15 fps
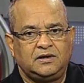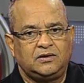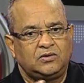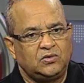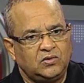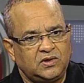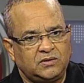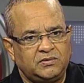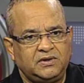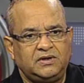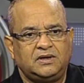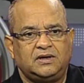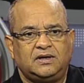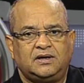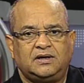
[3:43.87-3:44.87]
no
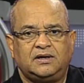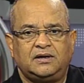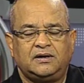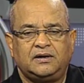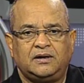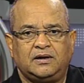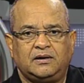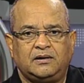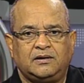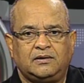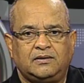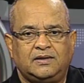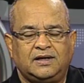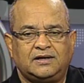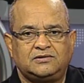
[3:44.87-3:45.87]
debía eh,
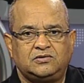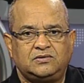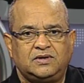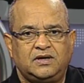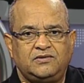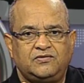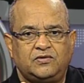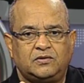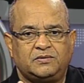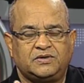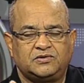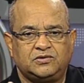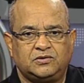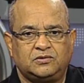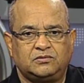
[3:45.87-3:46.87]
darse una
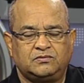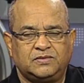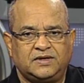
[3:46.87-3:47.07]
información.